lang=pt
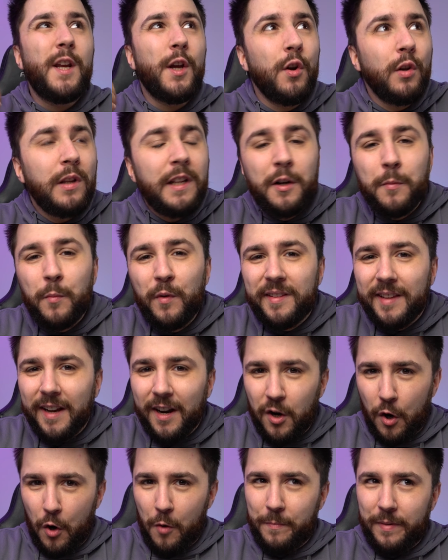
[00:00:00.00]
Eu não ligo muito a
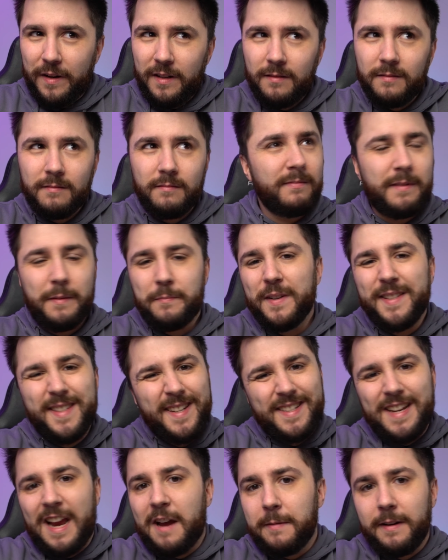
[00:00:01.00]
roupa, tipo,
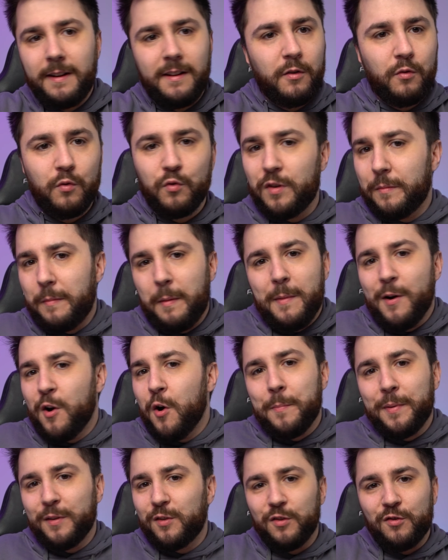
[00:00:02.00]
vocês sabem, eu uso a mesma
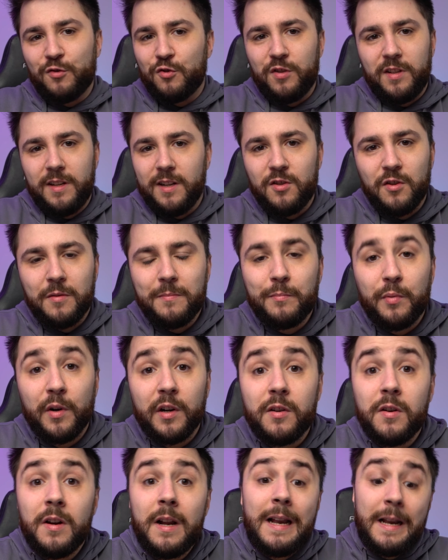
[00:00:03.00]
roupa todos os dias, sou um
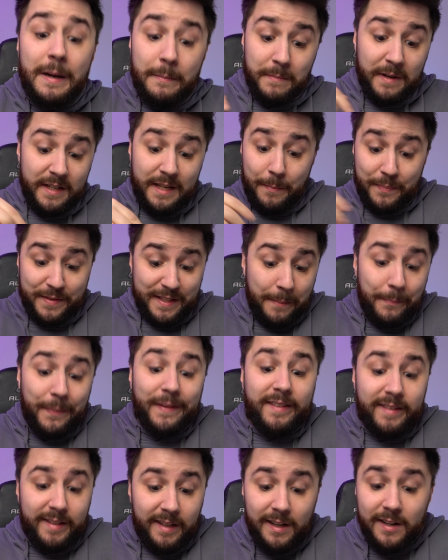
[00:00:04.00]
porco, mas tipo,
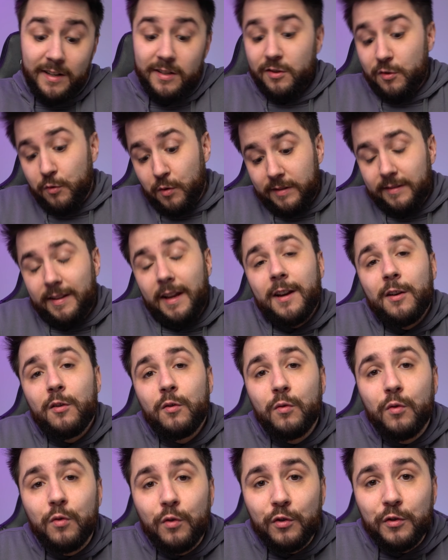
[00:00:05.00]
sapatilhas eu até
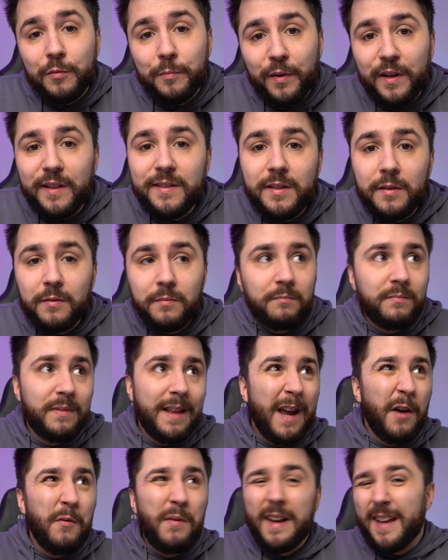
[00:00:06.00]
curto, por isso eu,
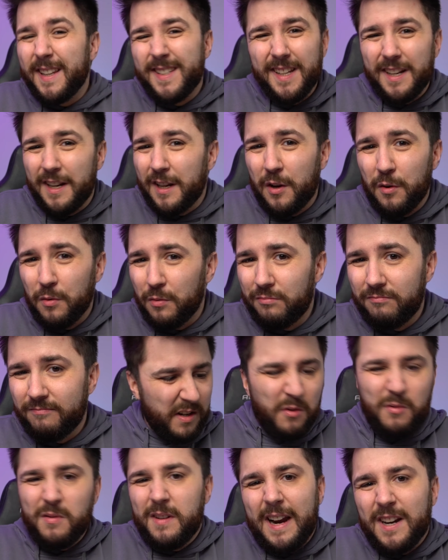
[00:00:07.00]
é a única cena que eu,
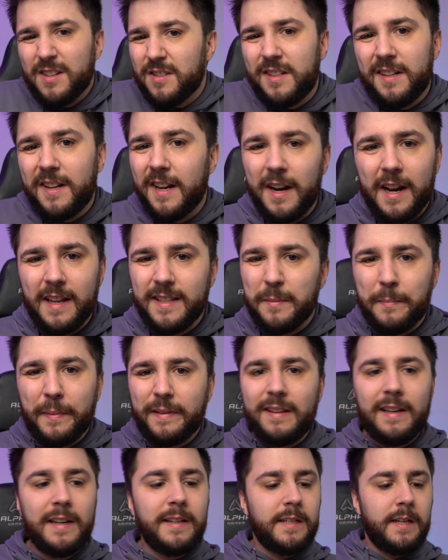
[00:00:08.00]
que eu gasto dinheiro, é
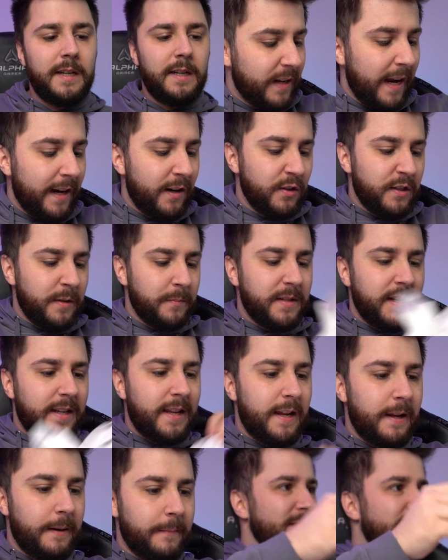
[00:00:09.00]
sapatilhas. O que é que nós temos aqui?